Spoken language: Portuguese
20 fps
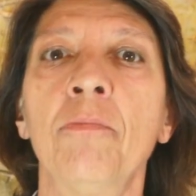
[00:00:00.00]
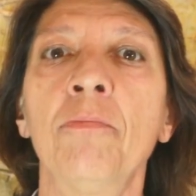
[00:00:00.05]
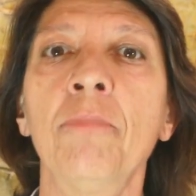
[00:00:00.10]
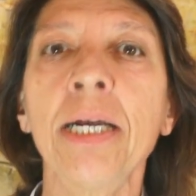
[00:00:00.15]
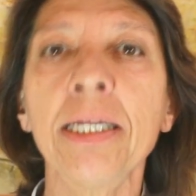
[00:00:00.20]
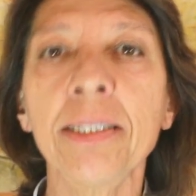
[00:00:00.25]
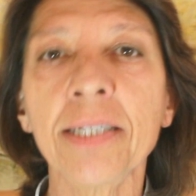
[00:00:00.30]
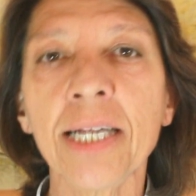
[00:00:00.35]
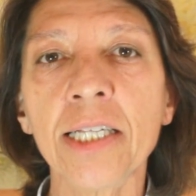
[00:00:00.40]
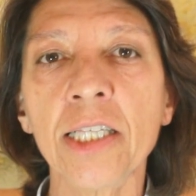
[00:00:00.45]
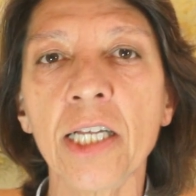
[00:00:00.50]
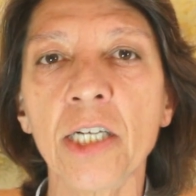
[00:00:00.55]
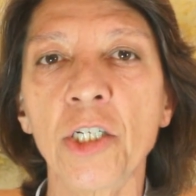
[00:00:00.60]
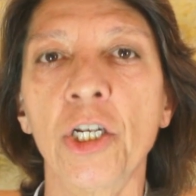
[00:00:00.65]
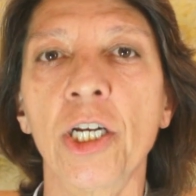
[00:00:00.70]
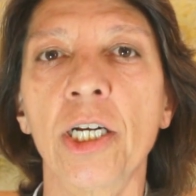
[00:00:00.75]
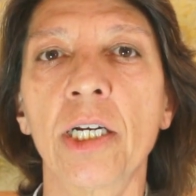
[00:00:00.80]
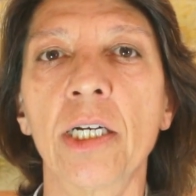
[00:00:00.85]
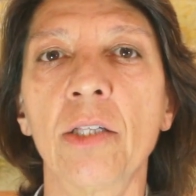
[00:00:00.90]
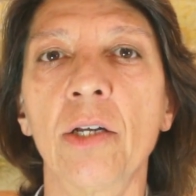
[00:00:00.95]
Mas quem está
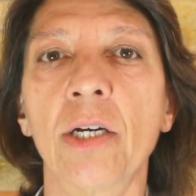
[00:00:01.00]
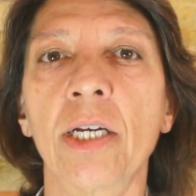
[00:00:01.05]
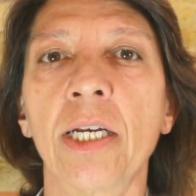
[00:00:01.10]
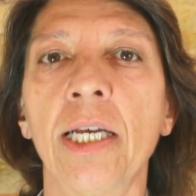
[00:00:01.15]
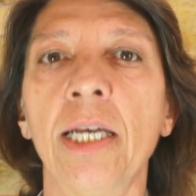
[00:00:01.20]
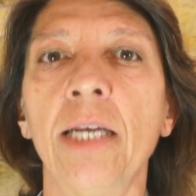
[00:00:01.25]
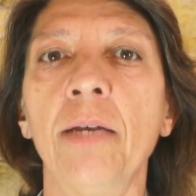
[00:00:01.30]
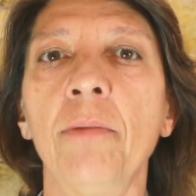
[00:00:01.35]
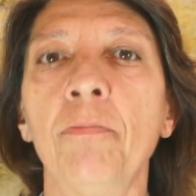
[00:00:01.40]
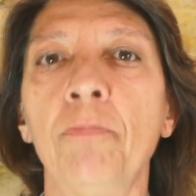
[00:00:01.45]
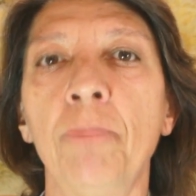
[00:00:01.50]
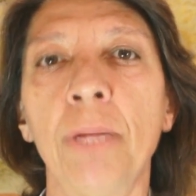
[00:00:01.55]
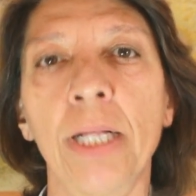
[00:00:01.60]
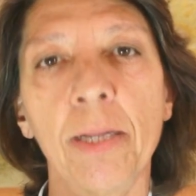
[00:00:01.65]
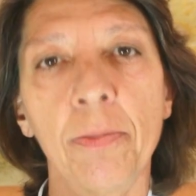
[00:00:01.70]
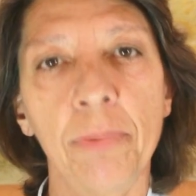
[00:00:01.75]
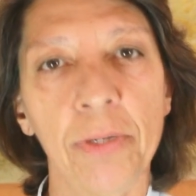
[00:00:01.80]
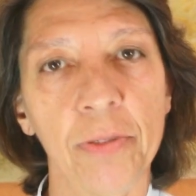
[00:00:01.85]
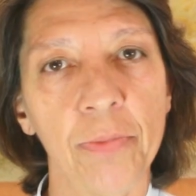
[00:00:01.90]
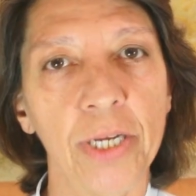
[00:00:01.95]
chegando aqui
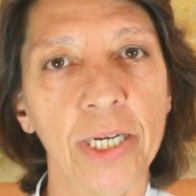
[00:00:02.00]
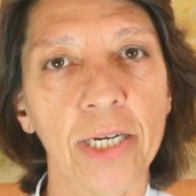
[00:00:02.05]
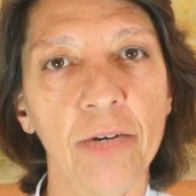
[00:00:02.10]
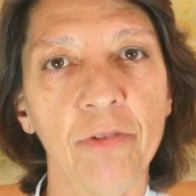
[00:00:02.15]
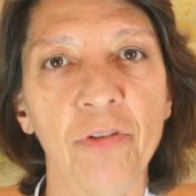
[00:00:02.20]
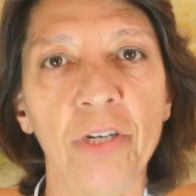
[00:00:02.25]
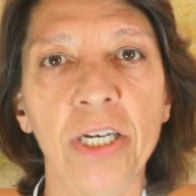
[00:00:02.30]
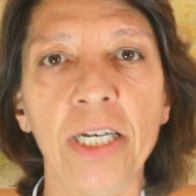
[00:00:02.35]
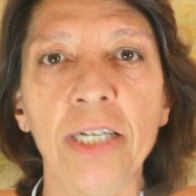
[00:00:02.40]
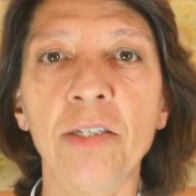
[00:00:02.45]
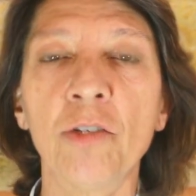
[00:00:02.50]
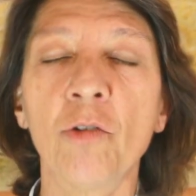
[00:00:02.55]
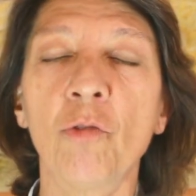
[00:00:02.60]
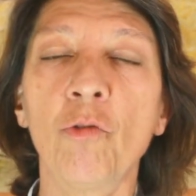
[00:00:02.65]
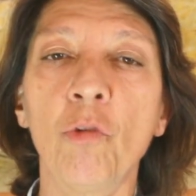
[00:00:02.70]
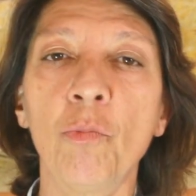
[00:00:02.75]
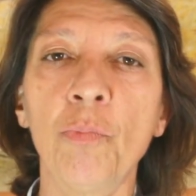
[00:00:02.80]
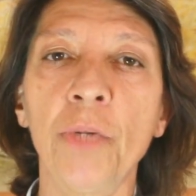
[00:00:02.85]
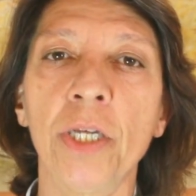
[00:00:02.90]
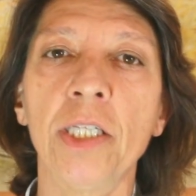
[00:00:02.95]
pela primeira vez,
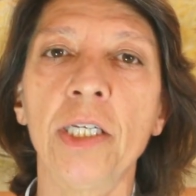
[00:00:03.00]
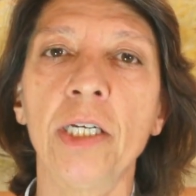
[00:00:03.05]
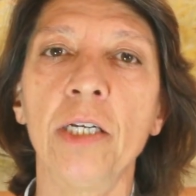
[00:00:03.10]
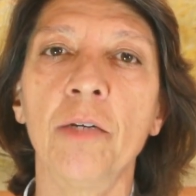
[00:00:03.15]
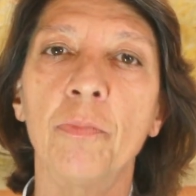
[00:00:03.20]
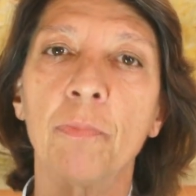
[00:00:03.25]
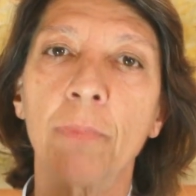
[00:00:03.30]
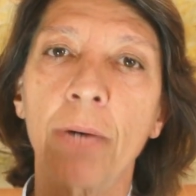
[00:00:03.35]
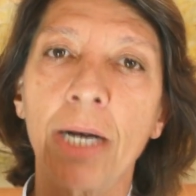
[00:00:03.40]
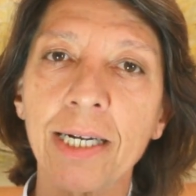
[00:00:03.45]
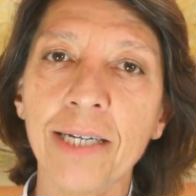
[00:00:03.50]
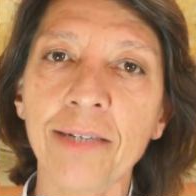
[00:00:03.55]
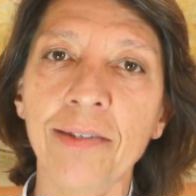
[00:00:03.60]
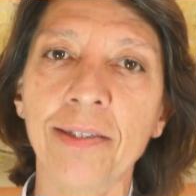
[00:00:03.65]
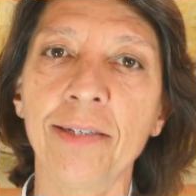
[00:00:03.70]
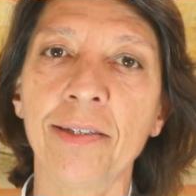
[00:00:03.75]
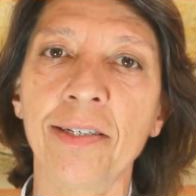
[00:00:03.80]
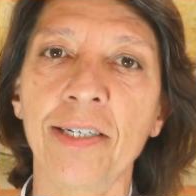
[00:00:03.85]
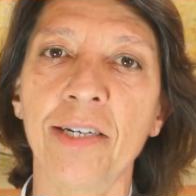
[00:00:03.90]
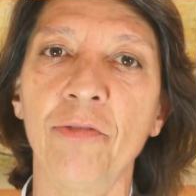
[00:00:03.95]
eu vou pedir para
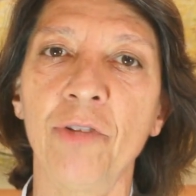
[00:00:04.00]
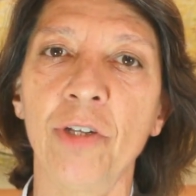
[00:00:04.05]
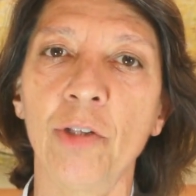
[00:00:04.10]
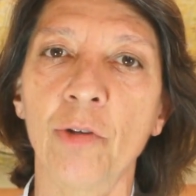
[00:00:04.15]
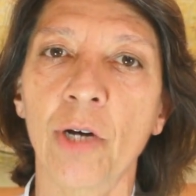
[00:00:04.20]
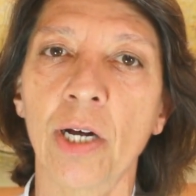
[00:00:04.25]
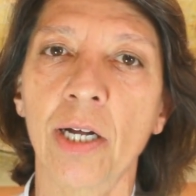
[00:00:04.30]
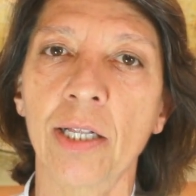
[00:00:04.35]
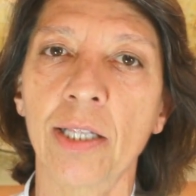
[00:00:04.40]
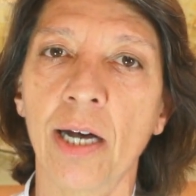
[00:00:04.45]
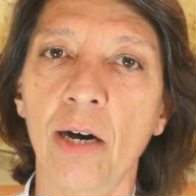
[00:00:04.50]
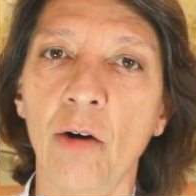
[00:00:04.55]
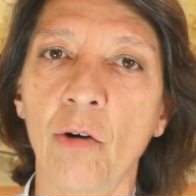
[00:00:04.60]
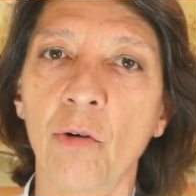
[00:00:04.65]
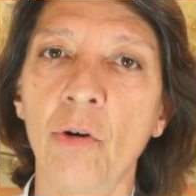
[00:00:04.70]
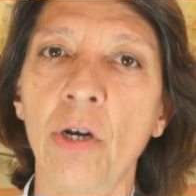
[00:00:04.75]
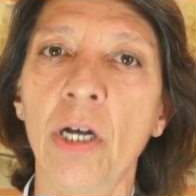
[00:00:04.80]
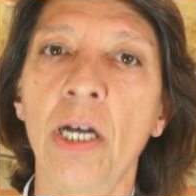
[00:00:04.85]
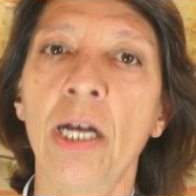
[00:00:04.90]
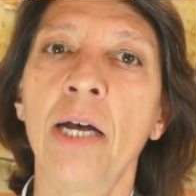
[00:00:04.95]
se inscrever no
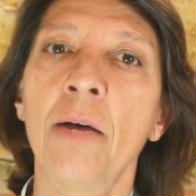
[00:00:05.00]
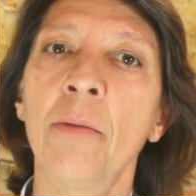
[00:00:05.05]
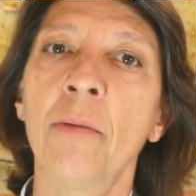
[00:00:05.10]
canal,